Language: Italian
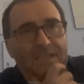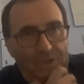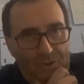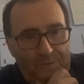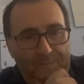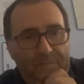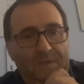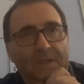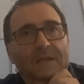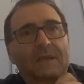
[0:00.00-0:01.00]
pomeriggio,
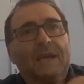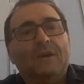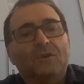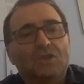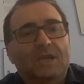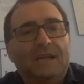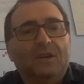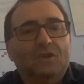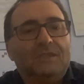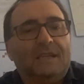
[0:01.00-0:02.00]
eccoci alla
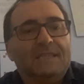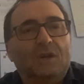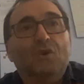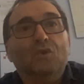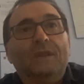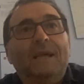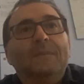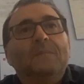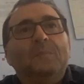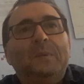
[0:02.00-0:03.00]
nostra
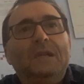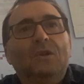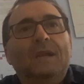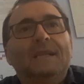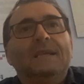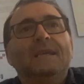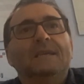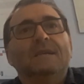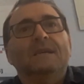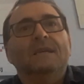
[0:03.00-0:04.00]
seconda pillola
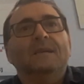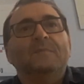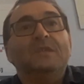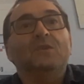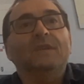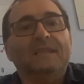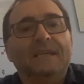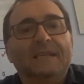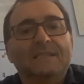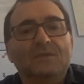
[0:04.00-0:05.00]
di eh,
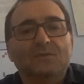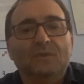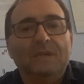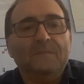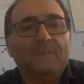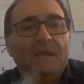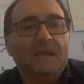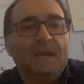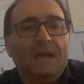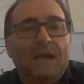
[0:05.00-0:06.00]
psicointegrazione
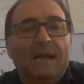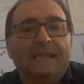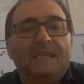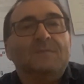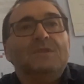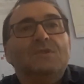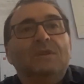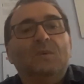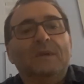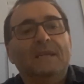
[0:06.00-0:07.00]
alla
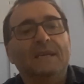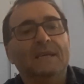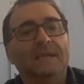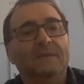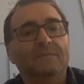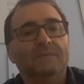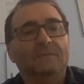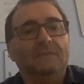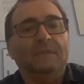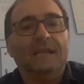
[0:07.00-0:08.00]
trasmissione Guerrieri
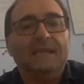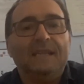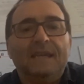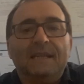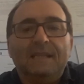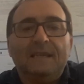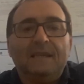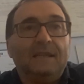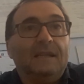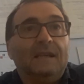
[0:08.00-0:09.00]
dall'idea
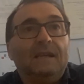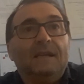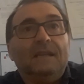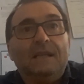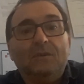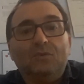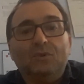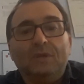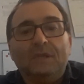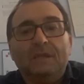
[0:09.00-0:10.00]
degli
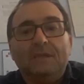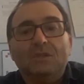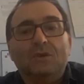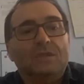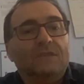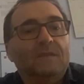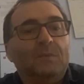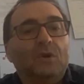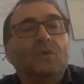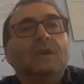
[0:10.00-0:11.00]
autori Giorgia
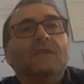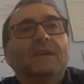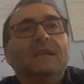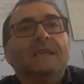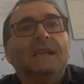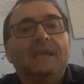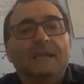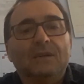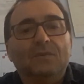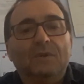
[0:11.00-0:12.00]
Fabiocchi, Valentina
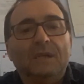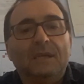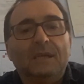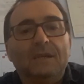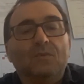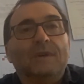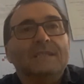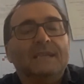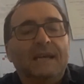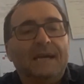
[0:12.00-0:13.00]
Iannacone e
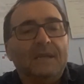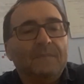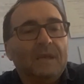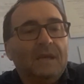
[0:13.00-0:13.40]
Luca Stegali.